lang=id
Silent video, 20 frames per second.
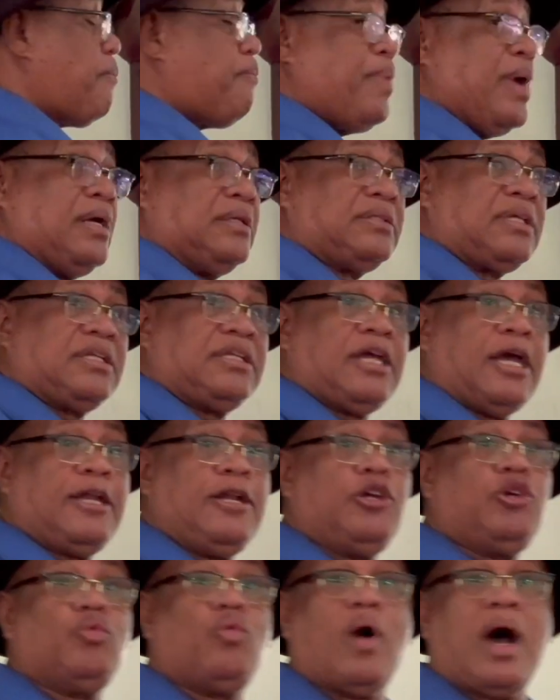apa yang terjadi
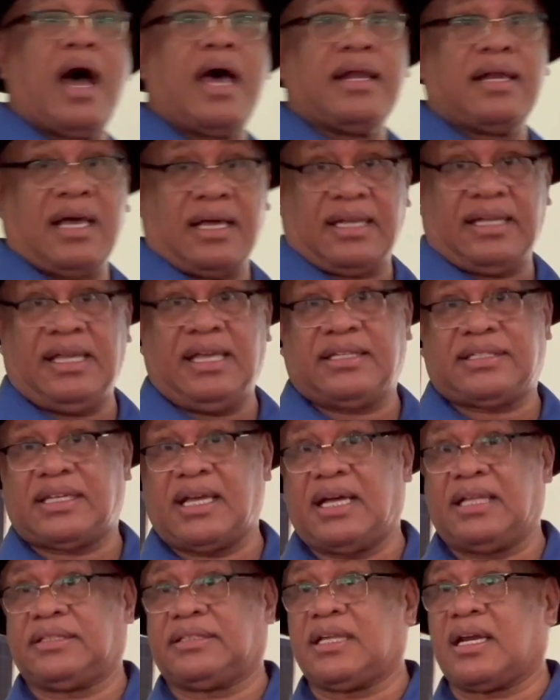dua anaknya
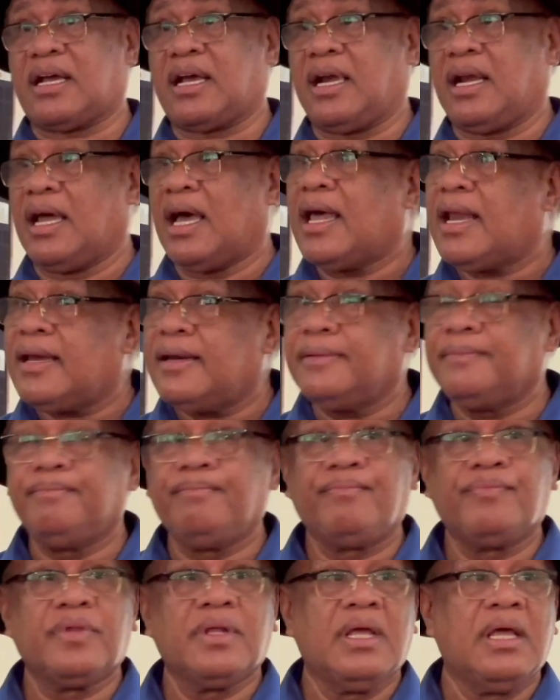sangat terkenal,
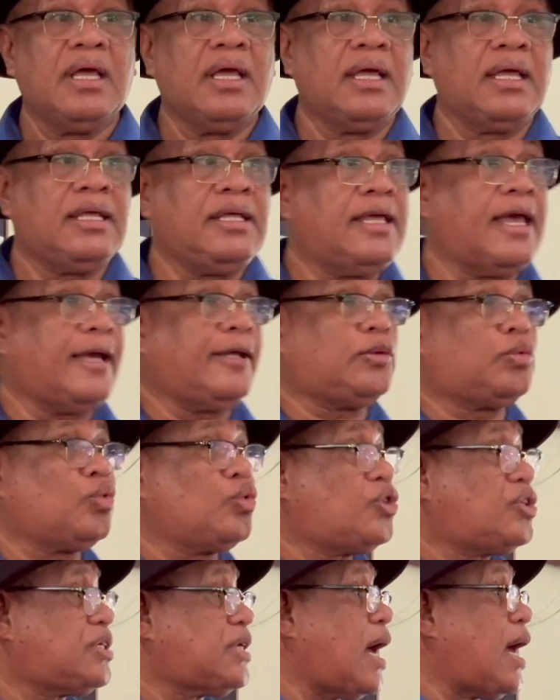
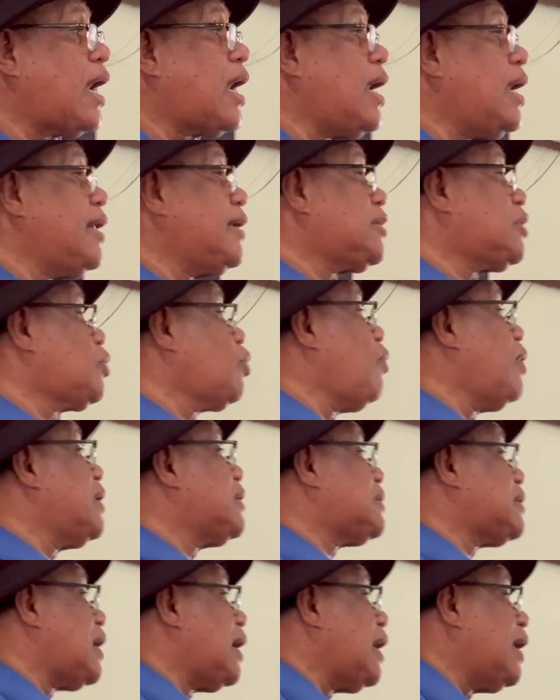yaitu Charles
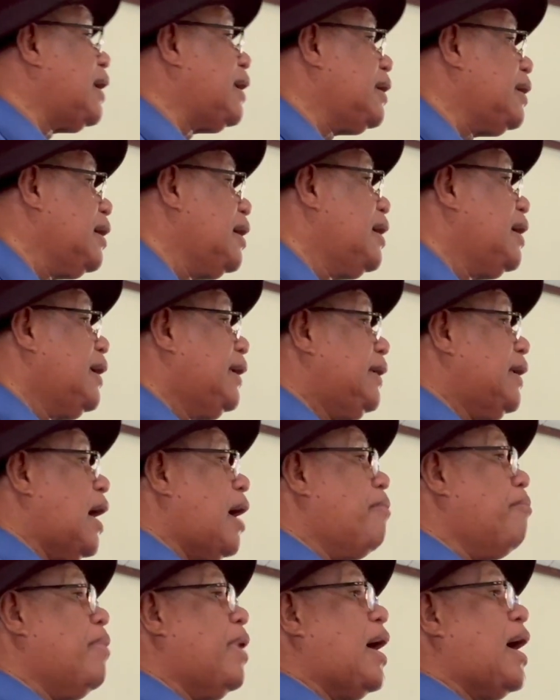Wesley
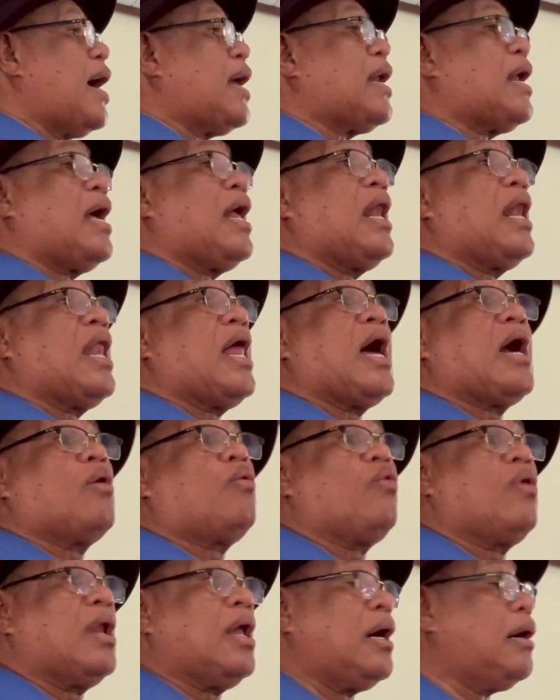yang mengarang
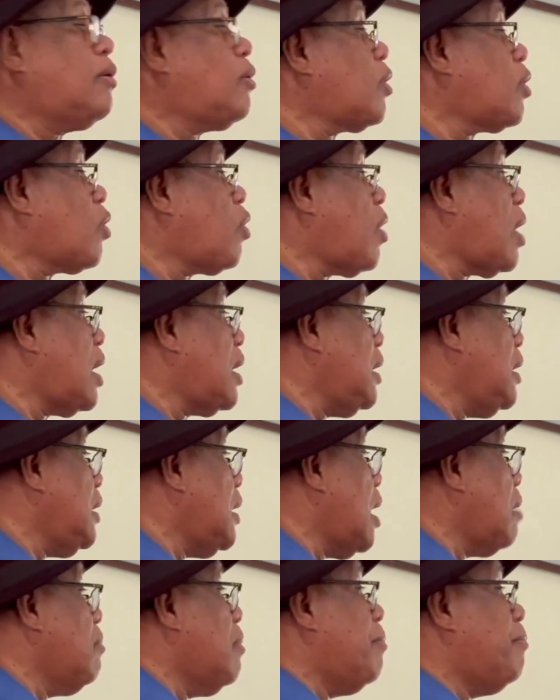lagu-lagu
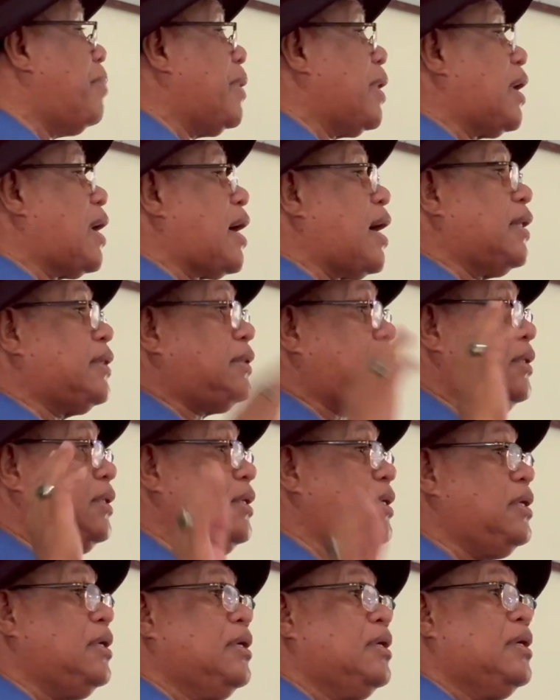rohani yang
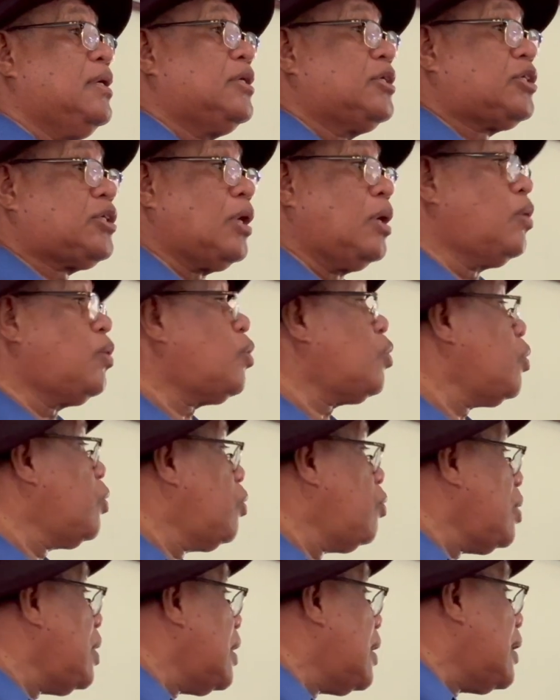memberkati seluruh
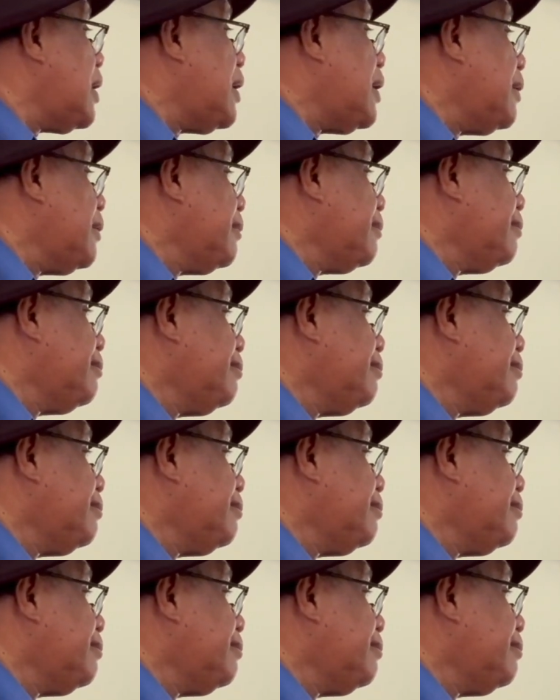dunia.